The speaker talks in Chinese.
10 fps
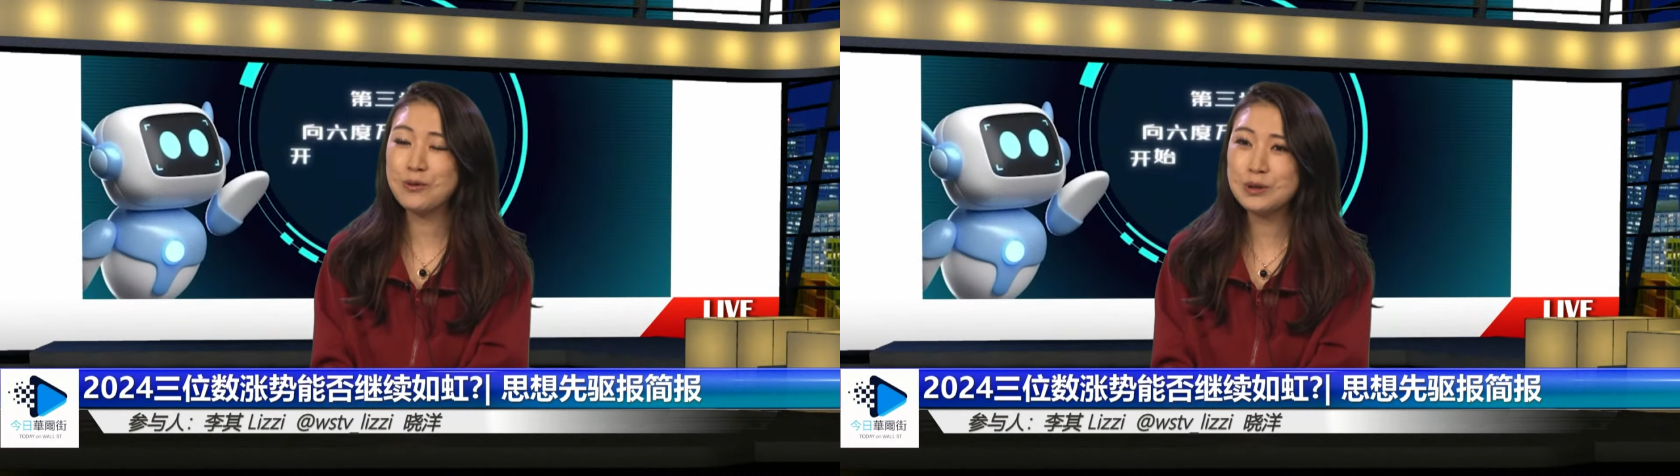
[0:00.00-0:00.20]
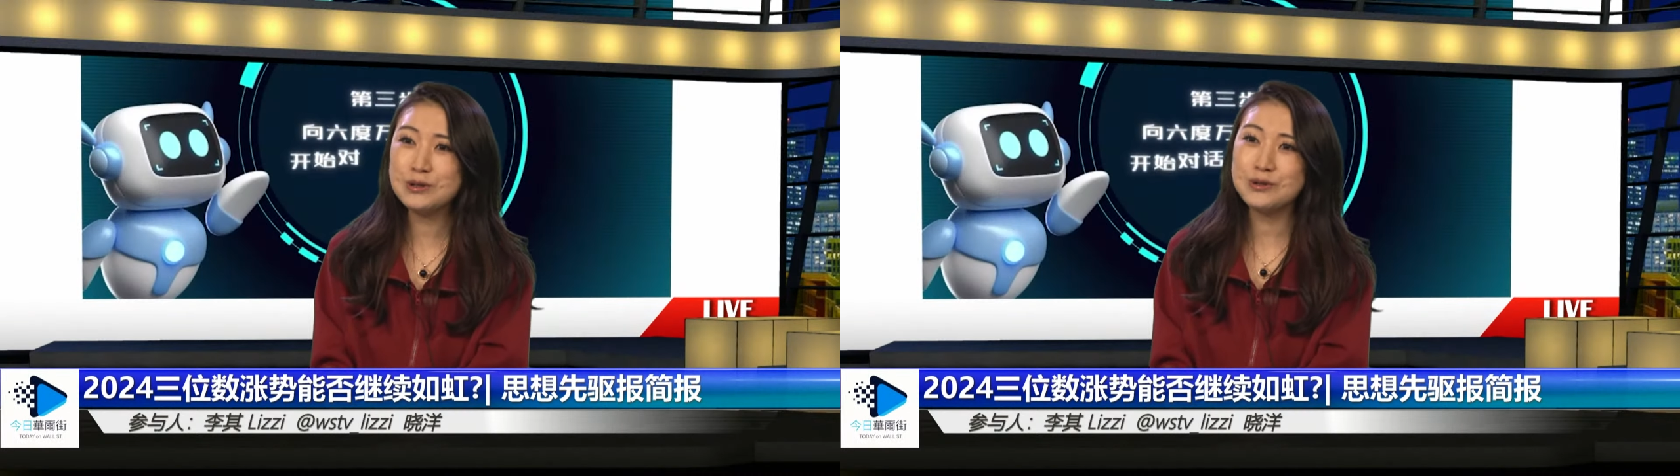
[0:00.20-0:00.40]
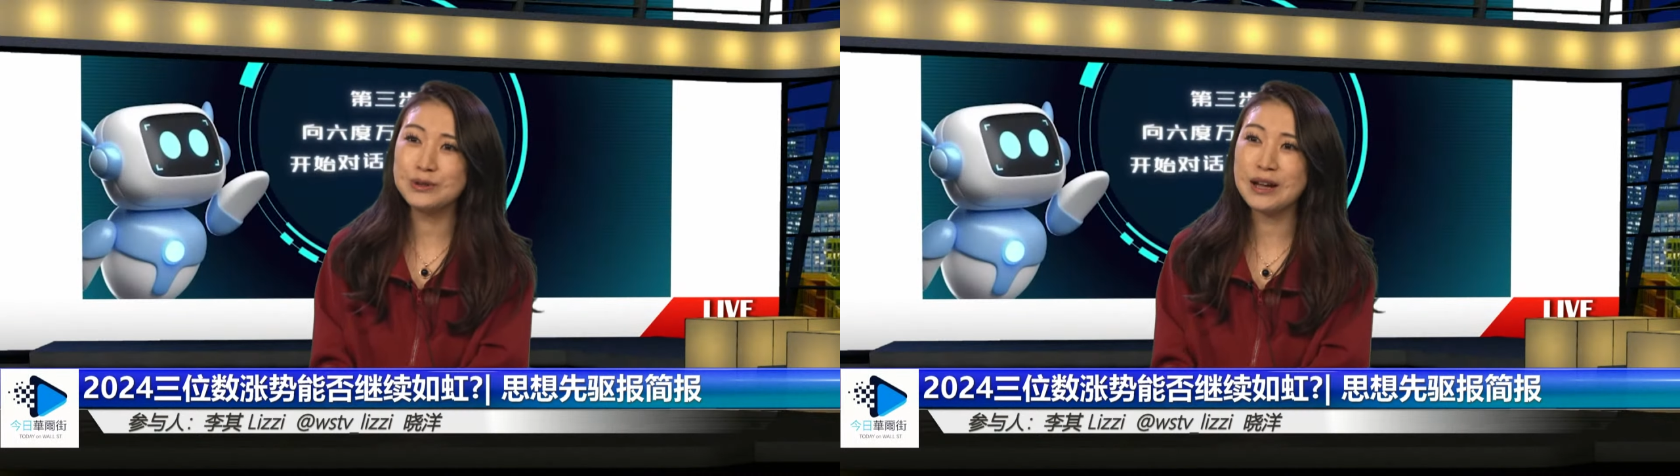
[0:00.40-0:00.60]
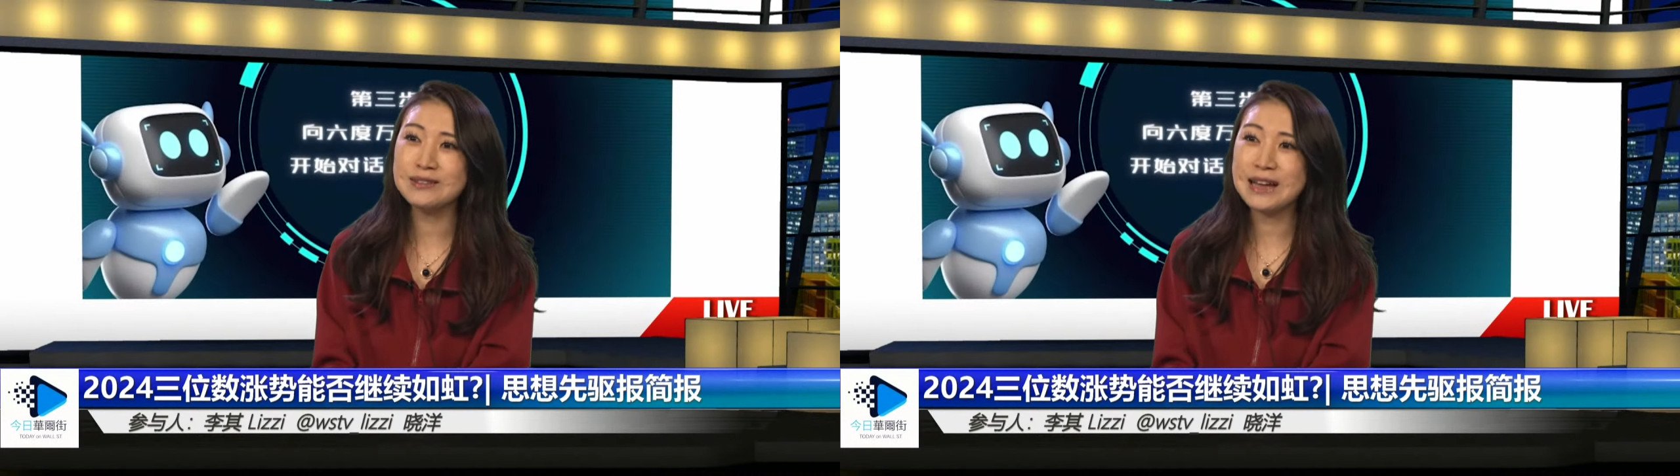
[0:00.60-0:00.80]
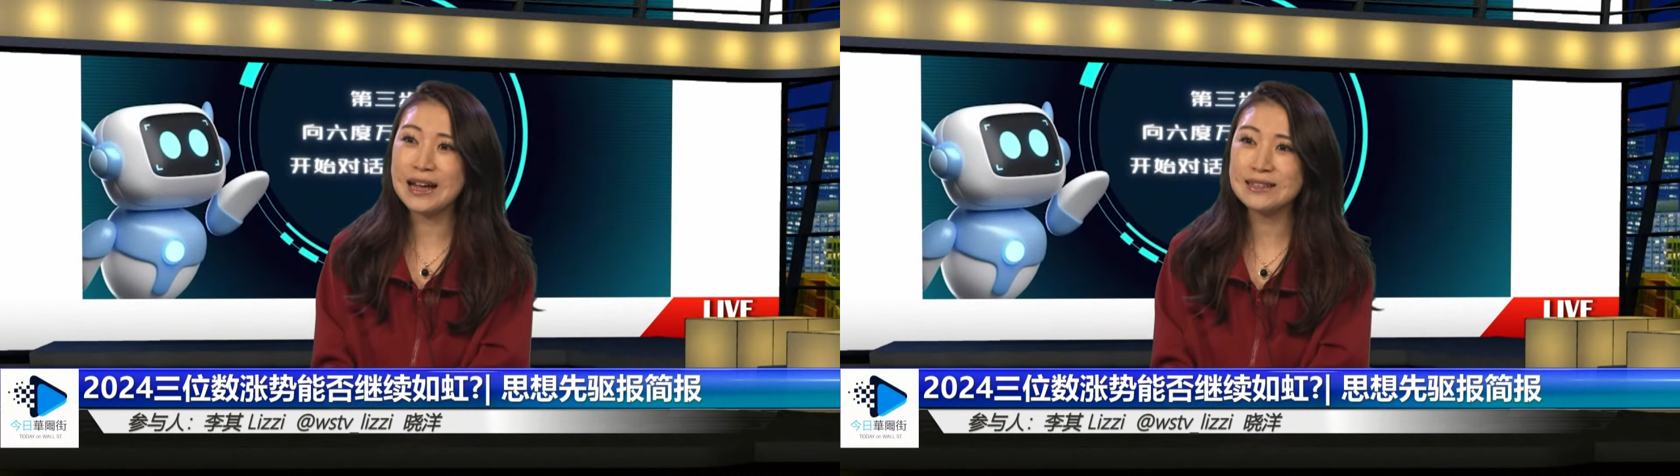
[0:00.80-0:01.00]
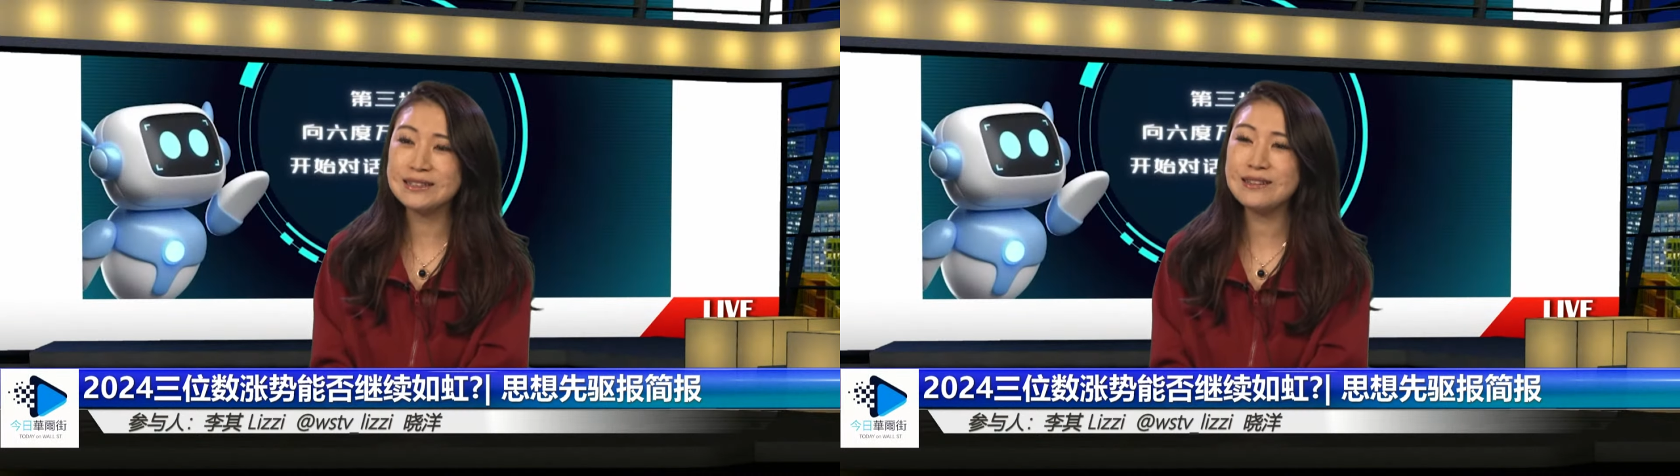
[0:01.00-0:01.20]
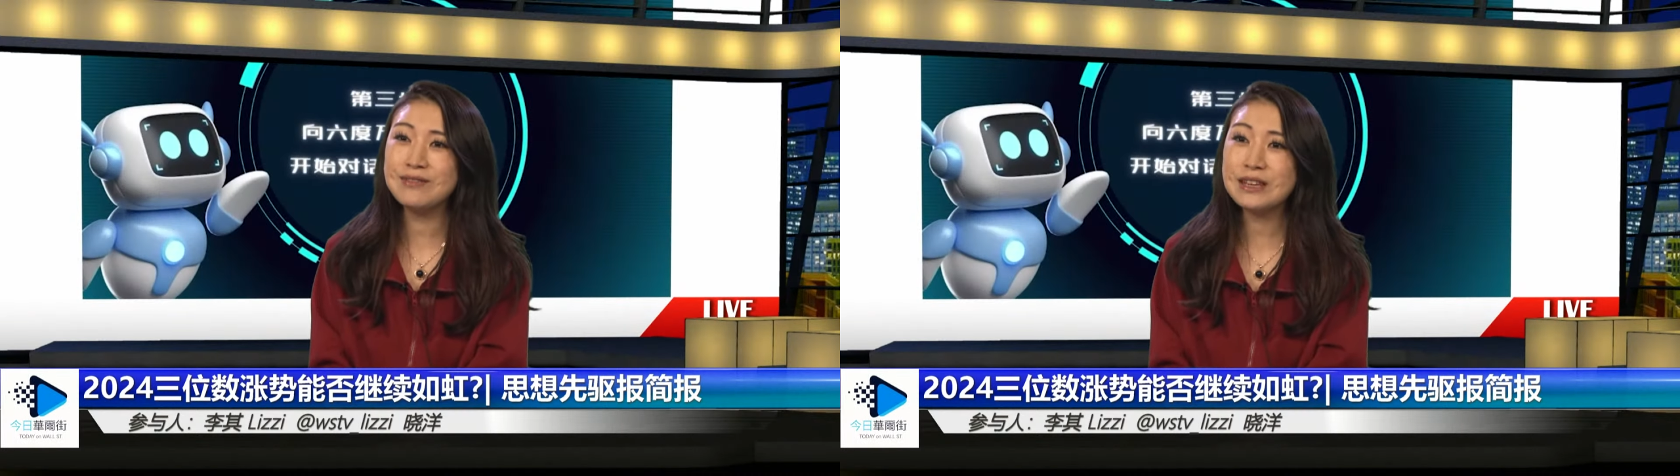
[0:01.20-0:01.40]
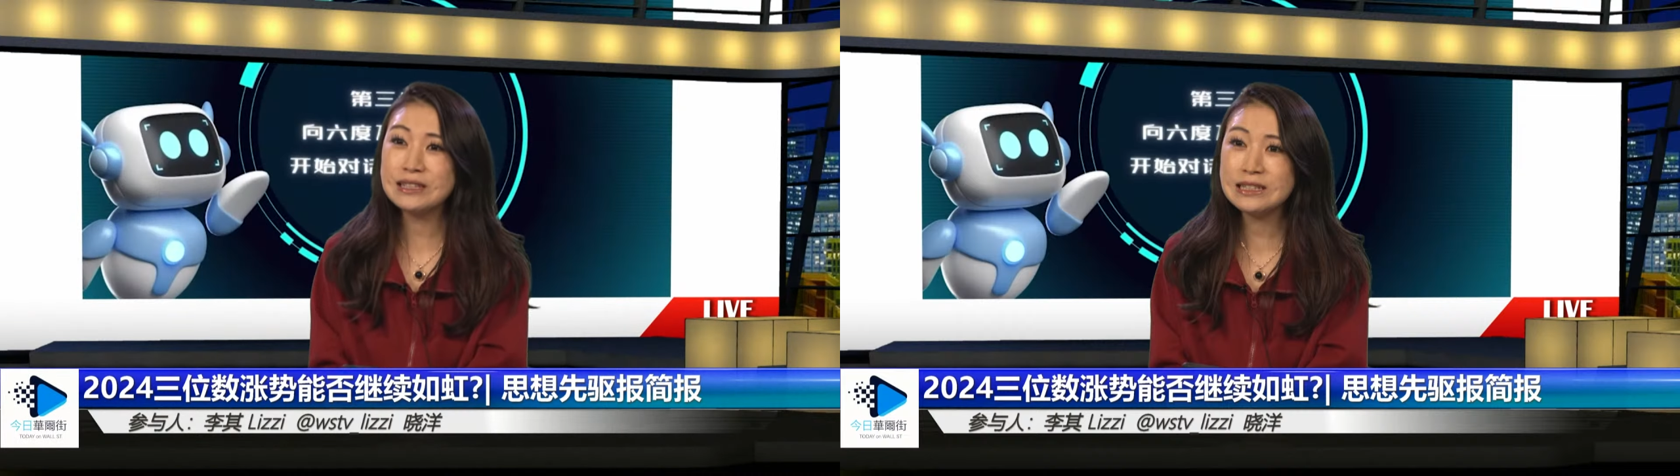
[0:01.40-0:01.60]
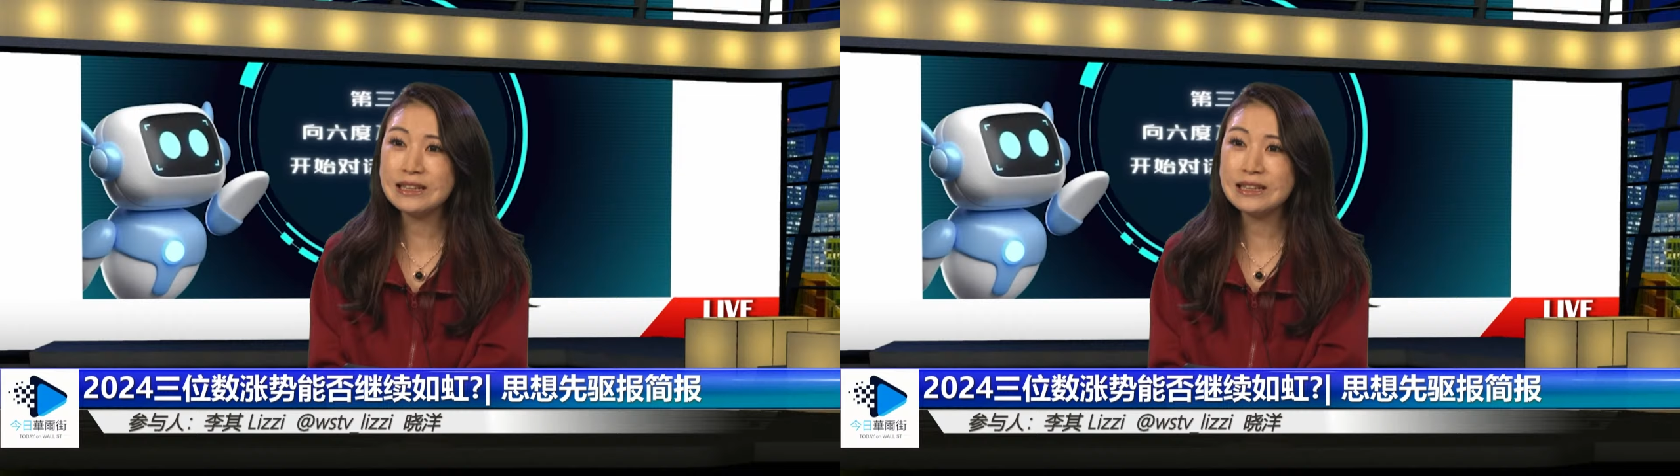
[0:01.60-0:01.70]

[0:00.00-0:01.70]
关注到哪一些危机